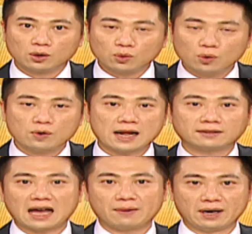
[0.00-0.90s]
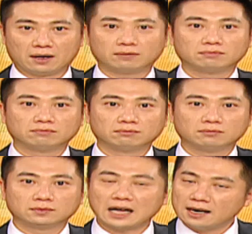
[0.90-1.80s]
固然代表
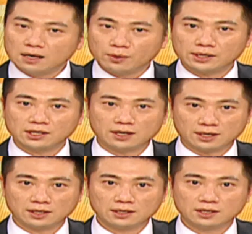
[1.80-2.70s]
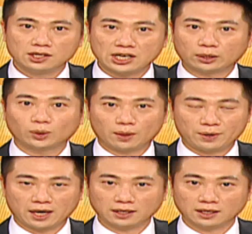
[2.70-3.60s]
他认为这里相对
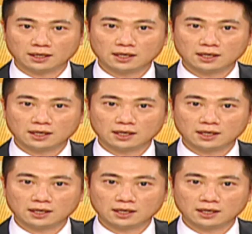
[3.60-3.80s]
便宜，